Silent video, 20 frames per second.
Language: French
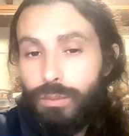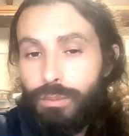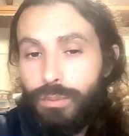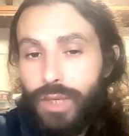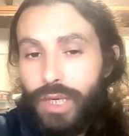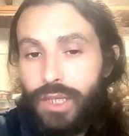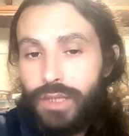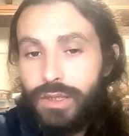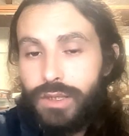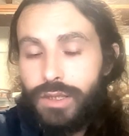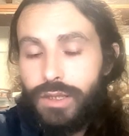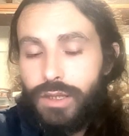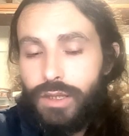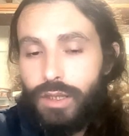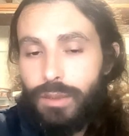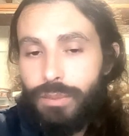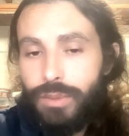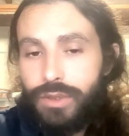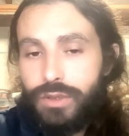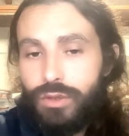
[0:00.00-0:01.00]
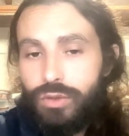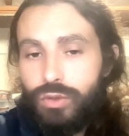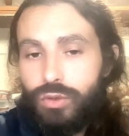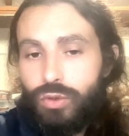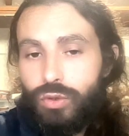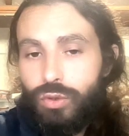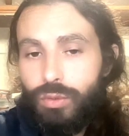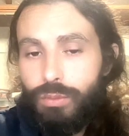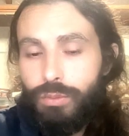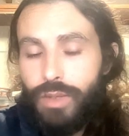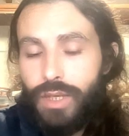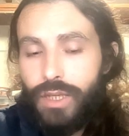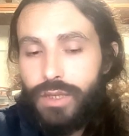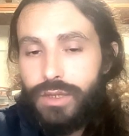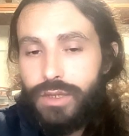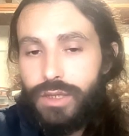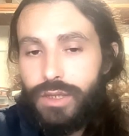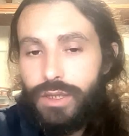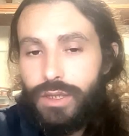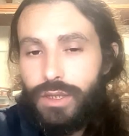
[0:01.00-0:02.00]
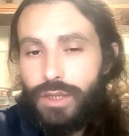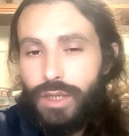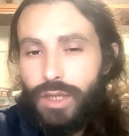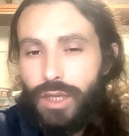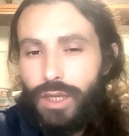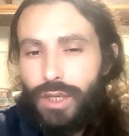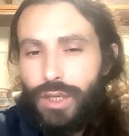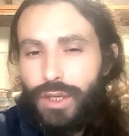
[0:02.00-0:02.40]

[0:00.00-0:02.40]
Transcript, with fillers: parti, la personne du long parti,